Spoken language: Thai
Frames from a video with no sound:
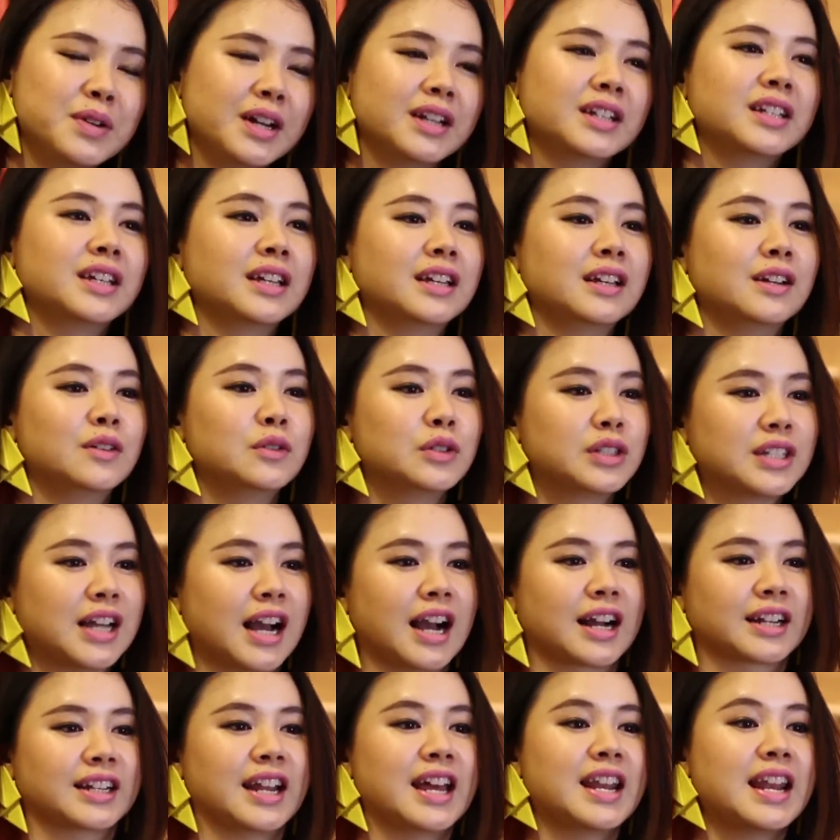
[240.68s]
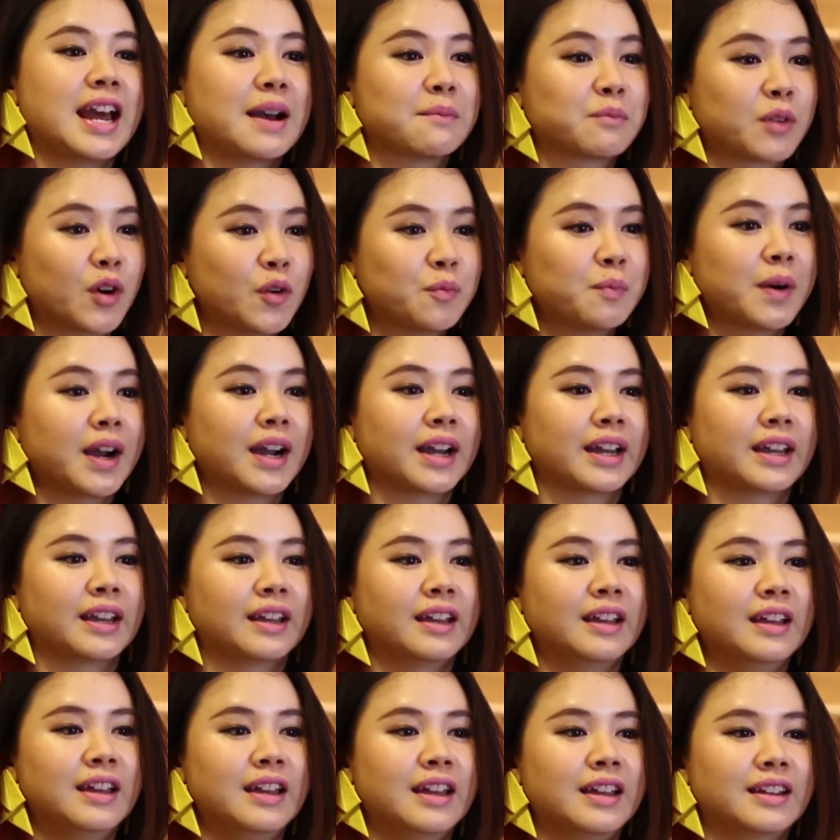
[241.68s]
เพื่อนที่รู้จักแนะนำเข้าไป
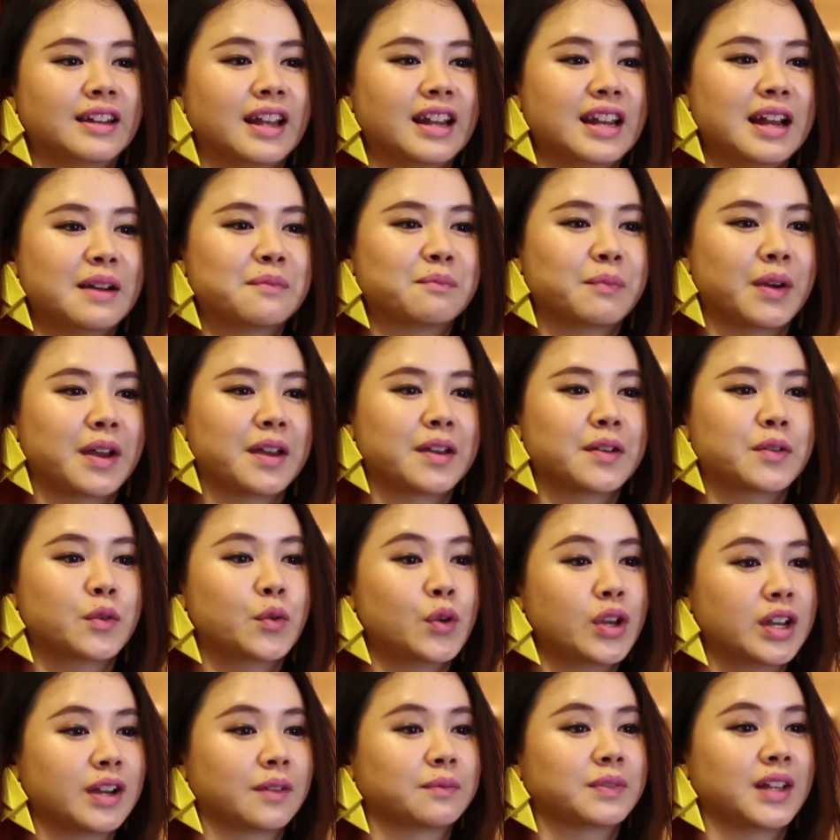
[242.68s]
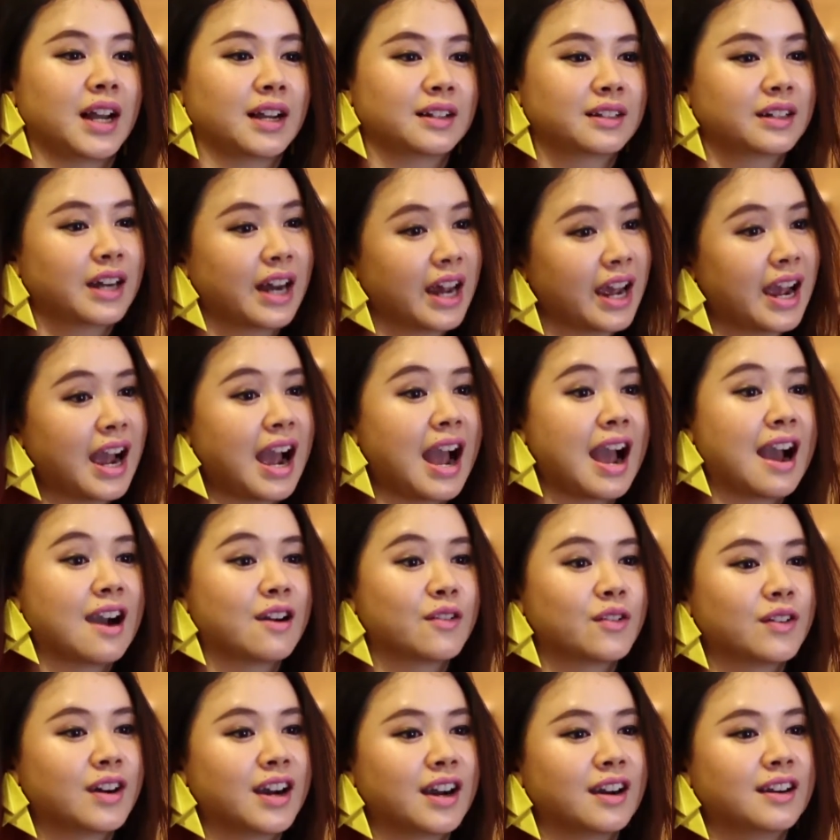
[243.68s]
แนะนำไปคุยกับทางเกรฮาว
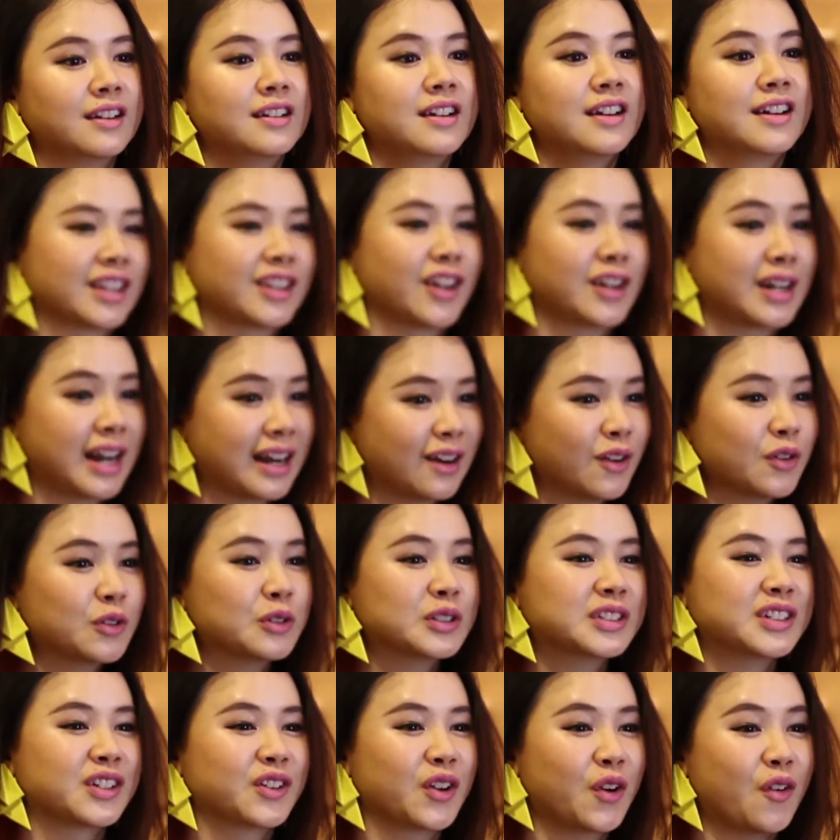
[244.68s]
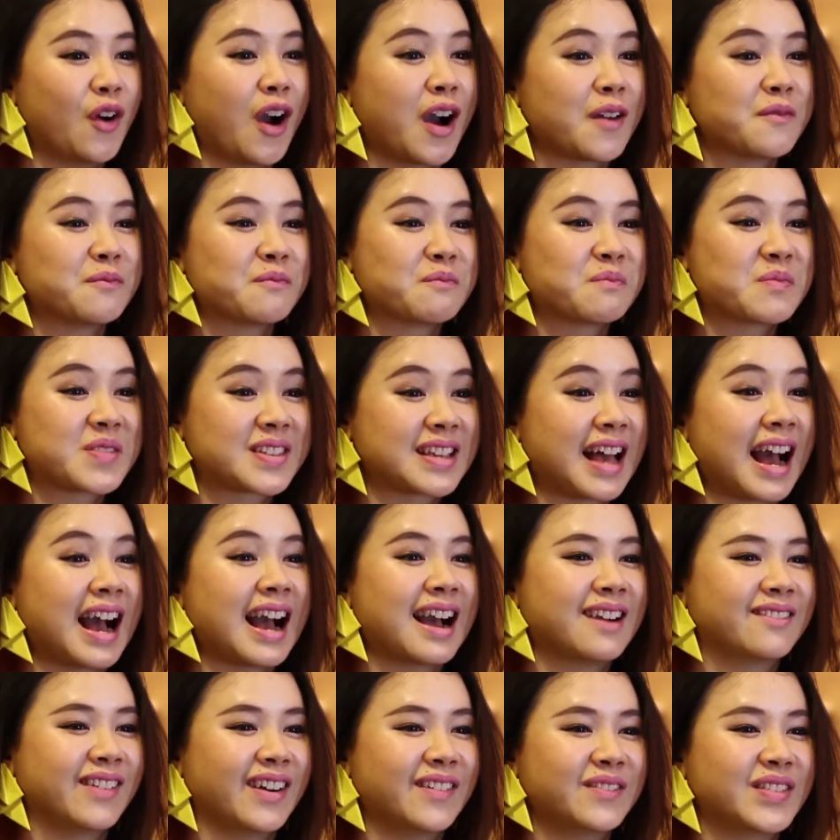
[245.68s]
อะค่ะตอนนั้นเรารู้สึกด้วยความซา
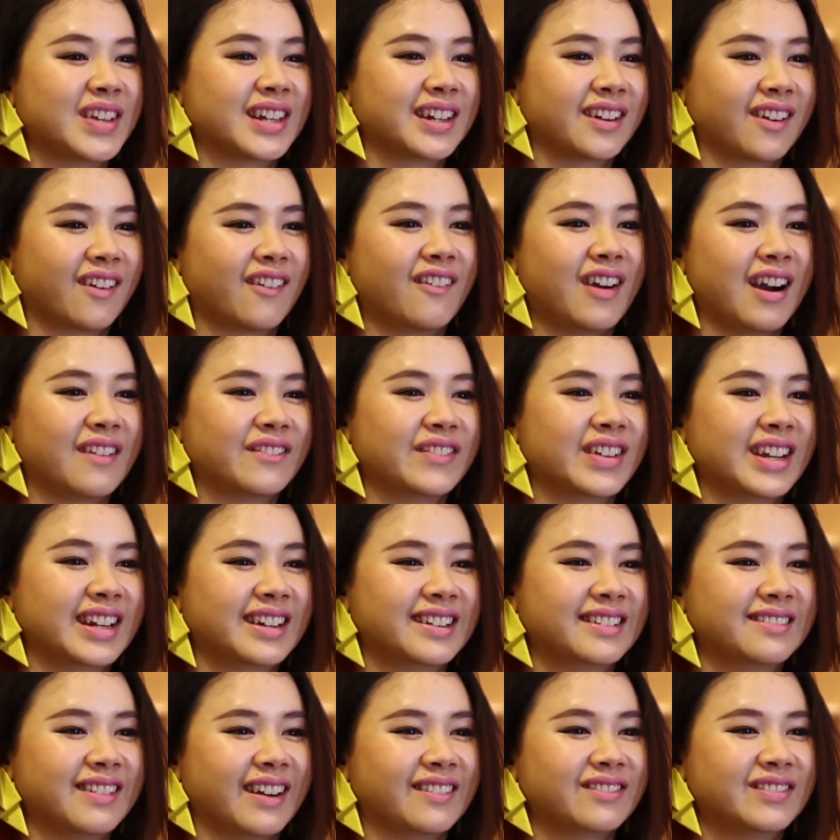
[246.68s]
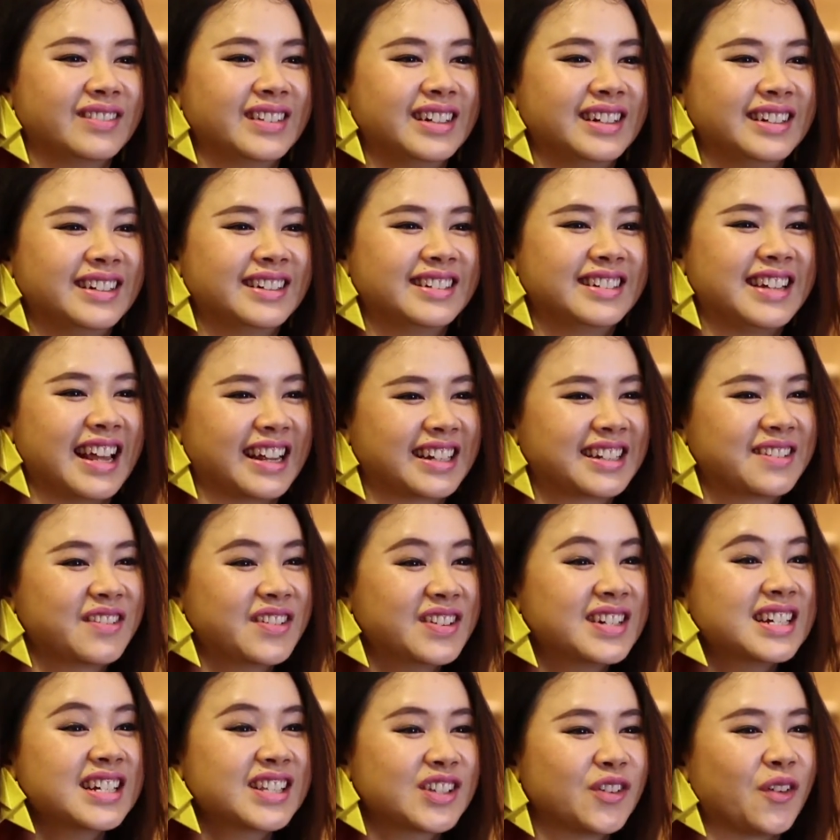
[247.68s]
บ้าบินของความเป็นแบบเด็กที่
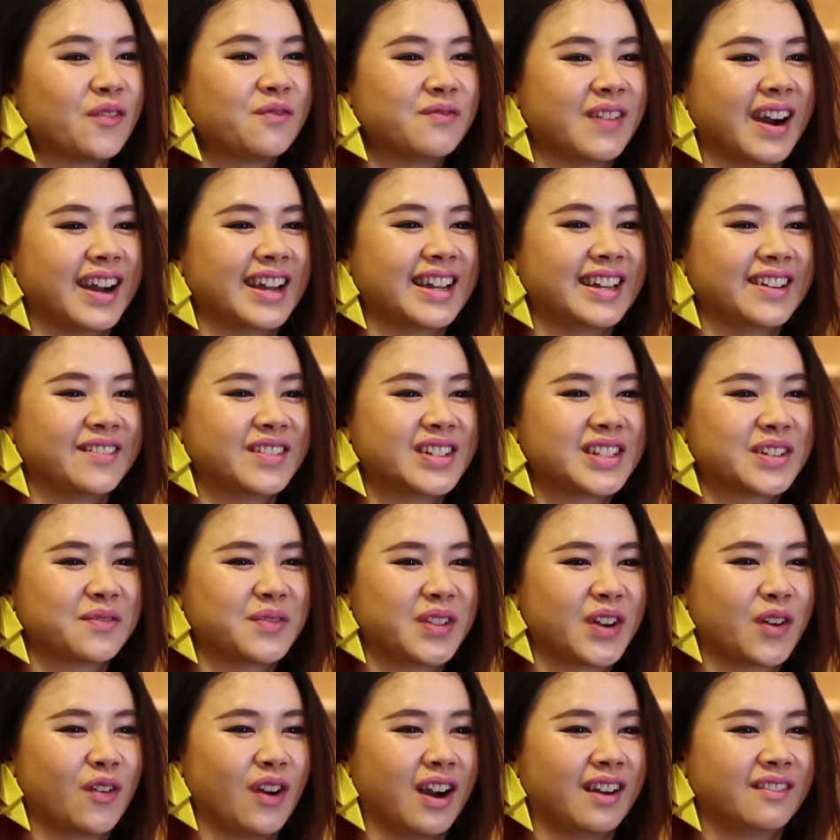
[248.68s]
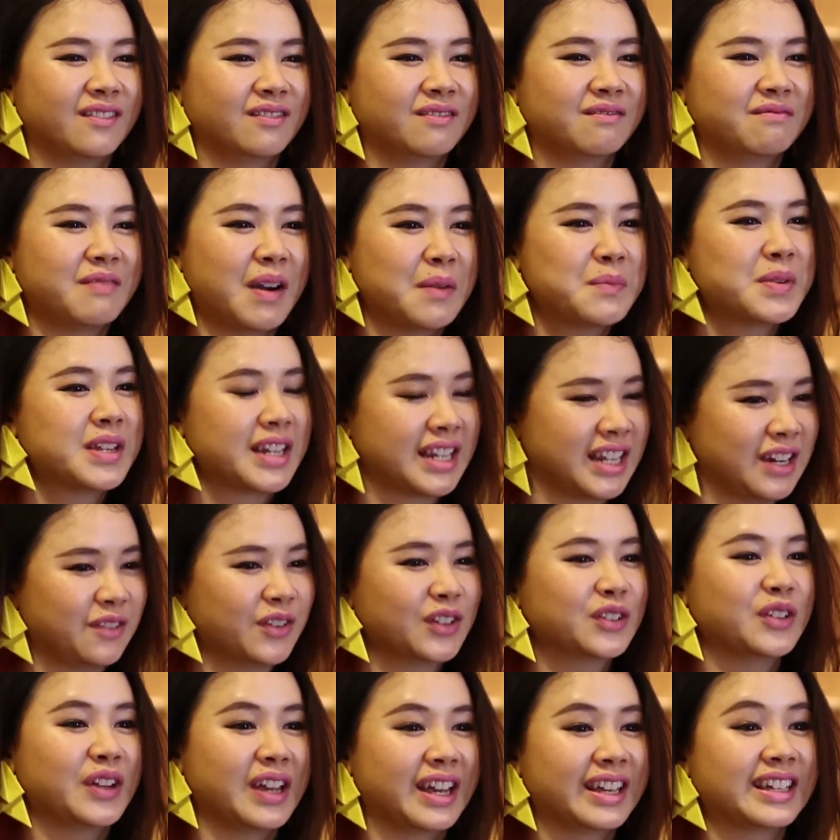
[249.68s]
เพิ่งจบใหม่ มันจะมีความบ้าบินคิด
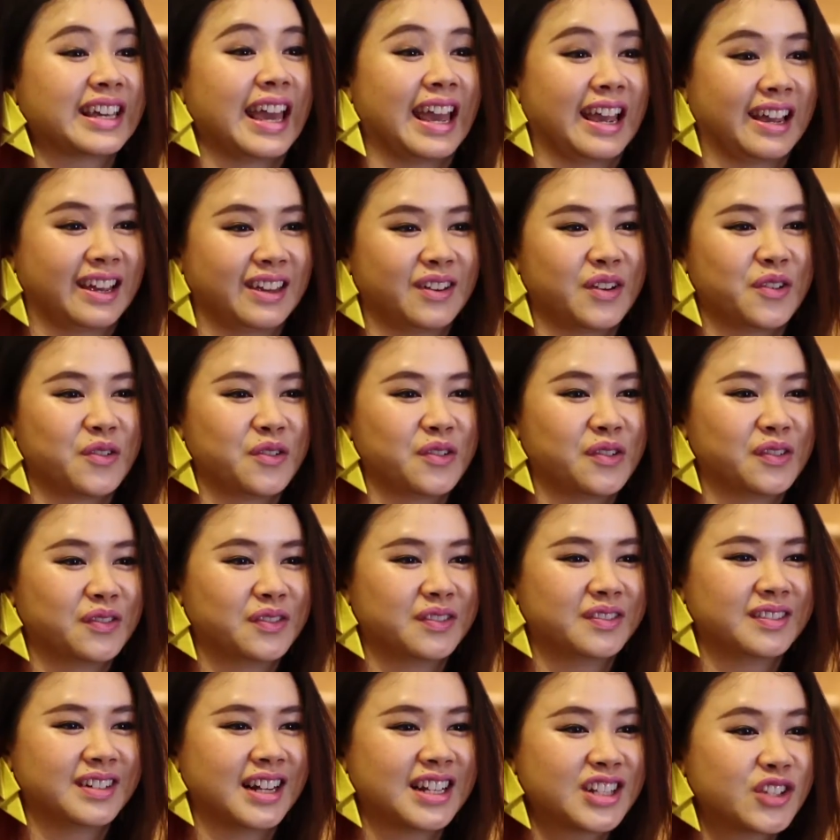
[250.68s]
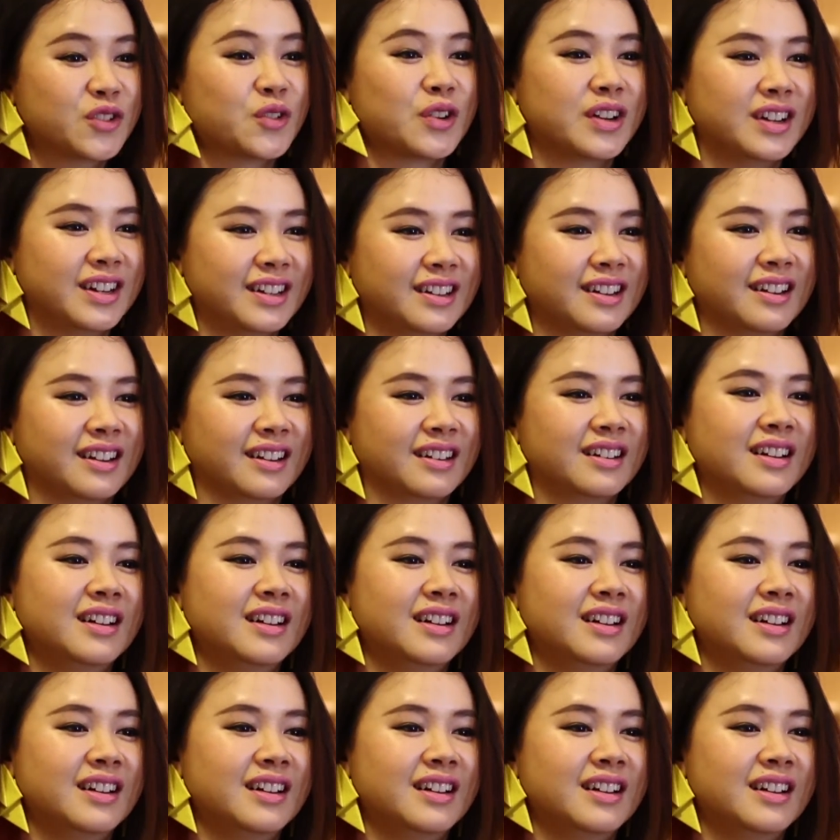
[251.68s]
ว่าตัวเองเก่งอยู่ณจุดหนึ่ง